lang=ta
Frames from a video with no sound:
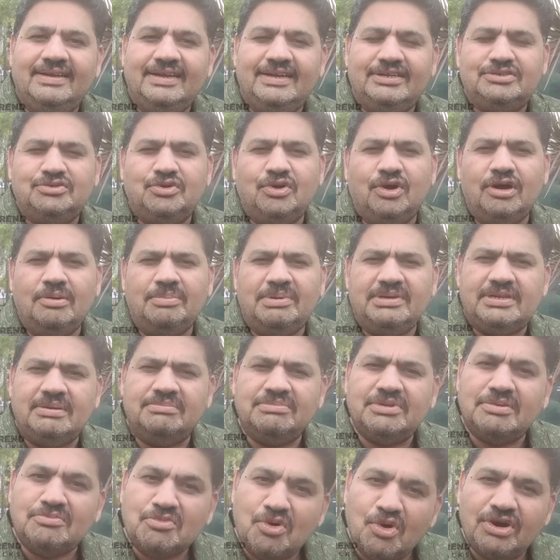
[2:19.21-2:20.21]
இட்ஸ் கோயின் டு பி
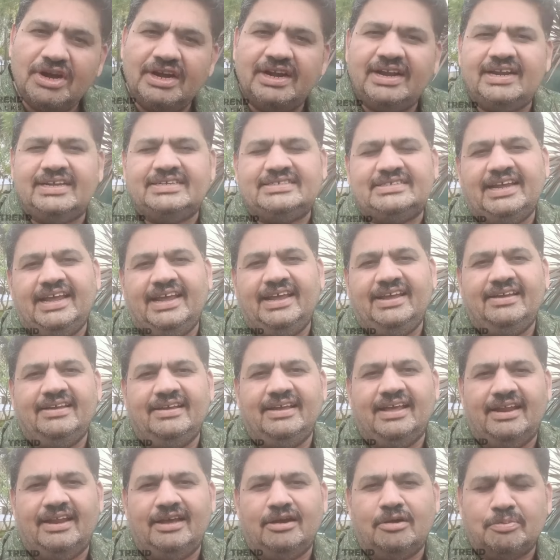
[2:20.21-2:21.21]
சம்திங் மோர் இன்ட்ரெஸ்டிங்
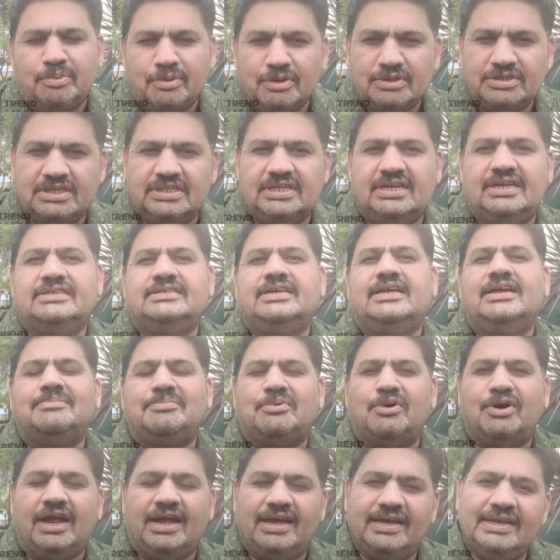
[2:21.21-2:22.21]
எனக்கு பிடிச்சதை நான் செய்ய
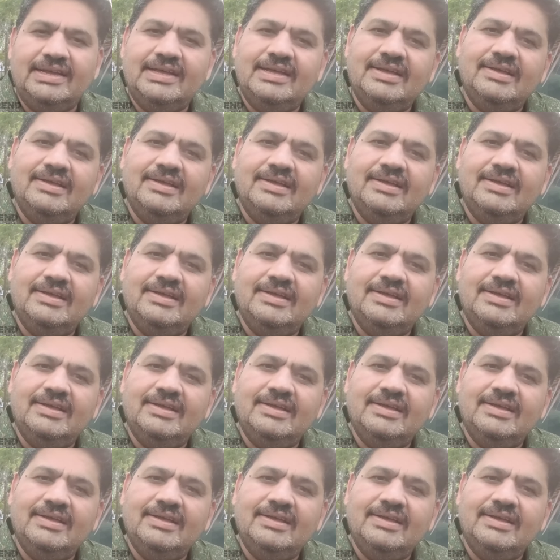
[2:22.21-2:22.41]
போறேன்